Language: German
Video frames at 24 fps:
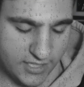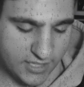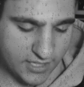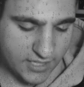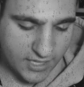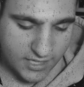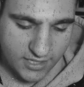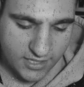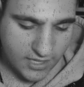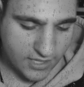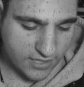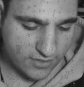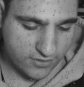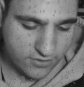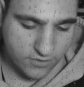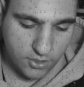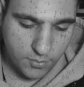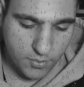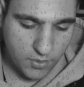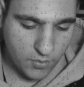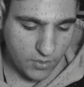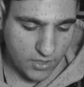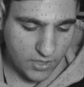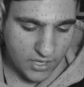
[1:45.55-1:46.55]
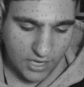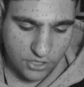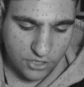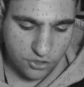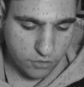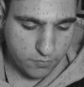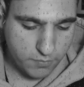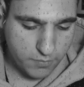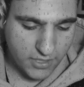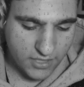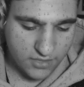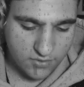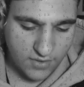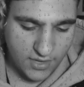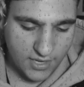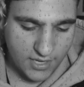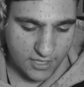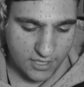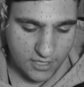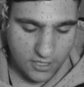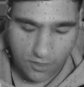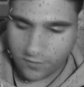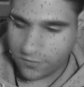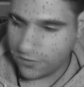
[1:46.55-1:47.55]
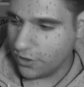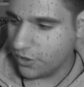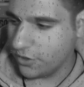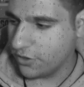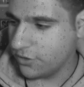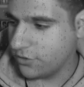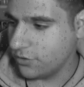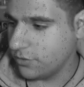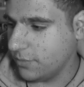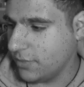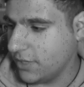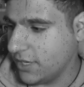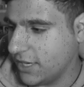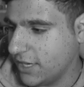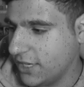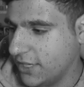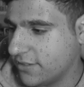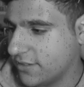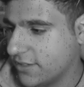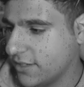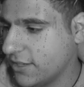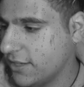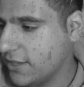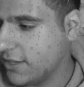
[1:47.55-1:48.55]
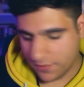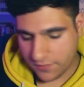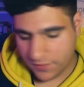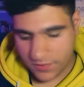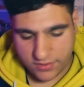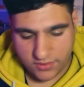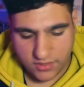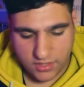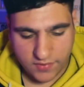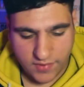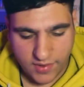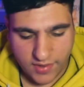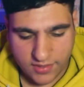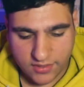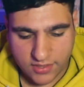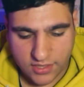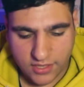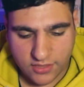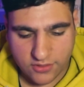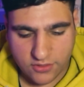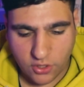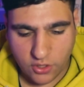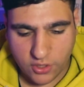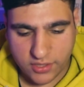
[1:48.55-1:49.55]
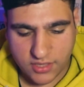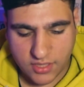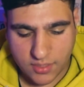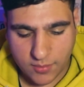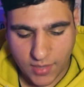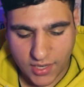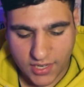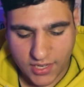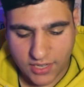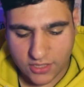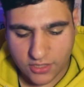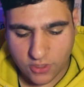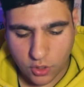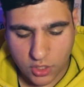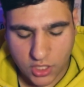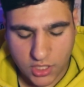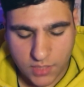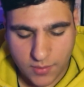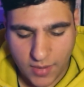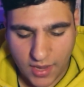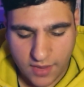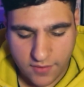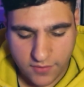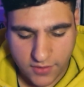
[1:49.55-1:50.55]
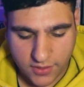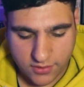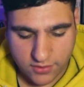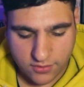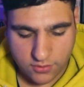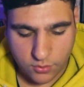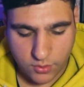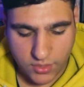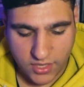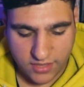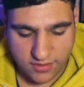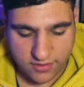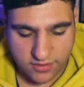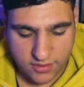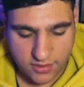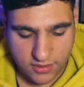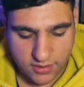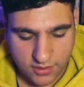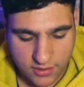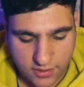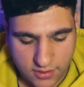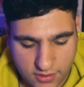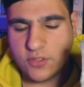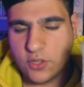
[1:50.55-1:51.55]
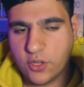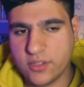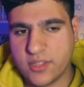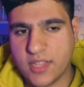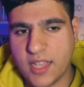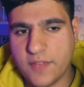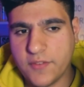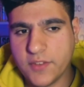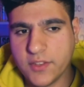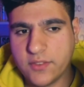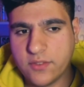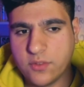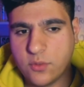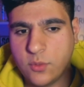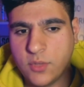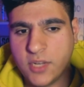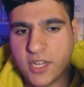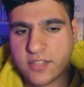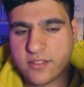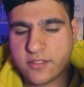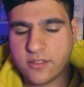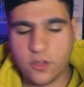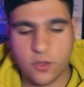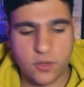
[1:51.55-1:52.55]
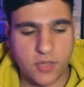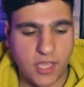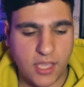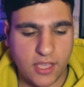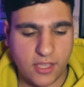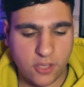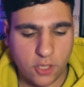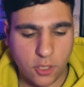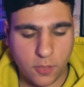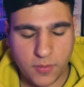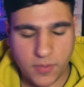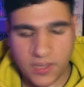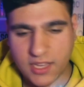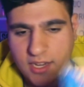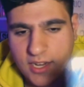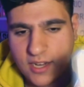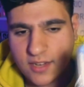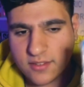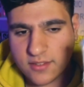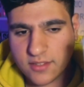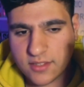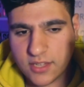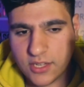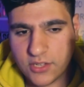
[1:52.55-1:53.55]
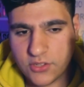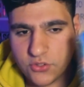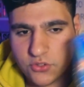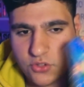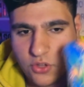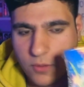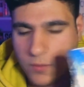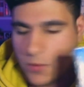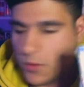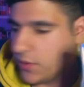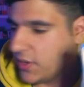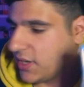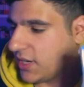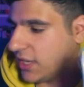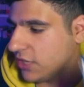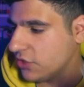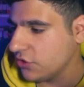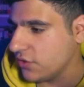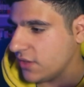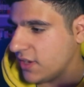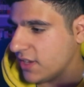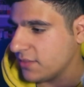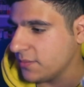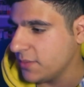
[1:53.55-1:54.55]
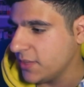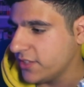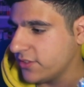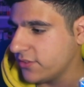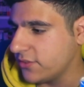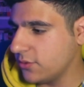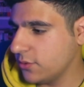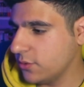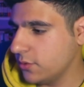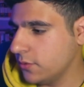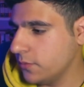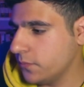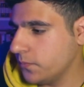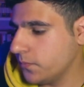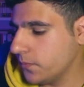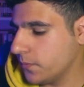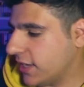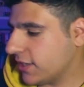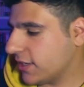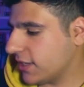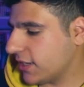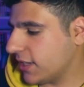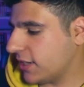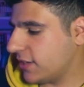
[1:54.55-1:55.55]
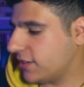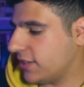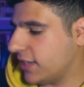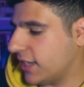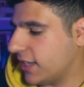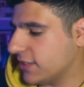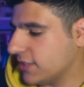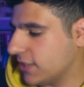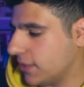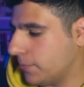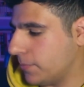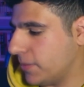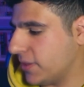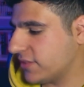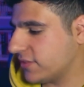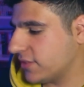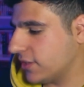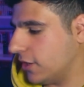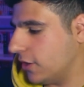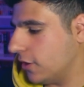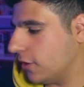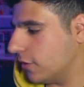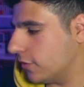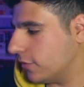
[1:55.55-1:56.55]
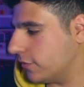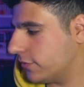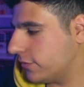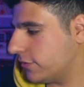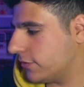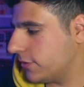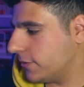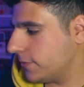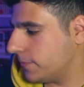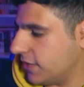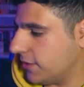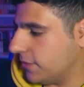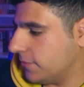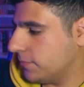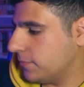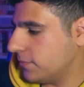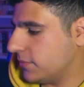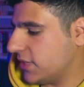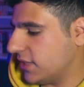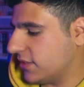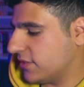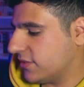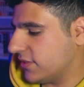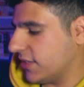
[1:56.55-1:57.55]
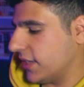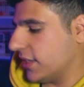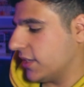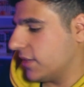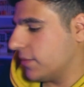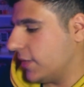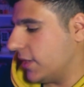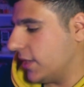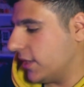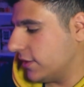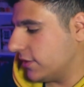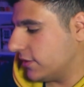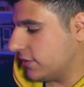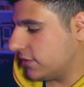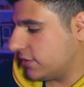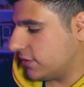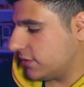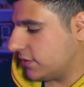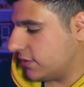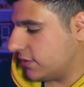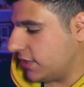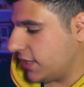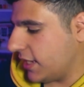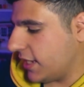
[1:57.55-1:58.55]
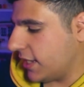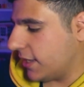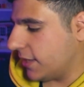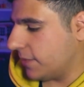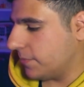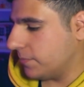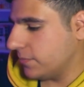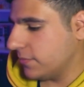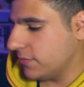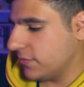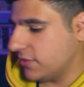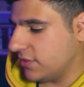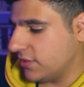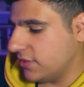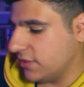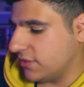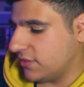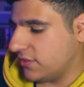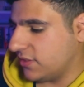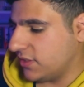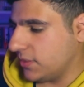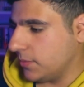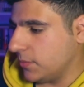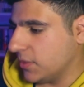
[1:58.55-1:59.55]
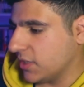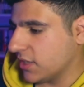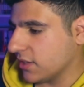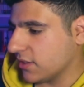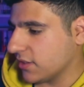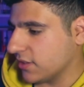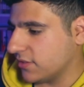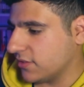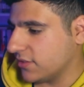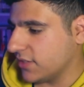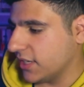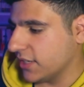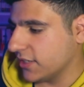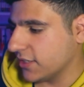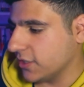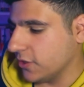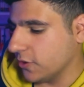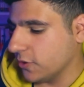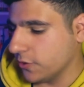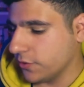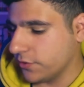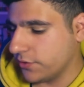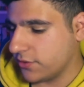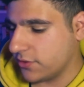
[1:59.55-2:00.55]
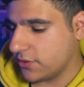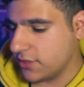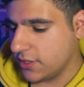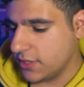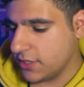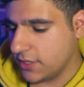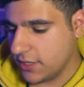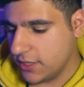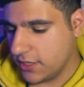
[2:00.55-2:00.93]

Ich krieg grad Zombie 100 Band 2 nicht auf, Leute. Tut mir leid. Wisst ihr was? Soll ich den Manga doch lieber einfach zulassen? Soll ich den einfach zulassen? Okay, ich glaube, ich lasse Zombie 100 erstmal zu. Vielleicht kriege ich die anderen besser auf. Den, den zeige ich mal. Der sieht ziemlich interessant aus.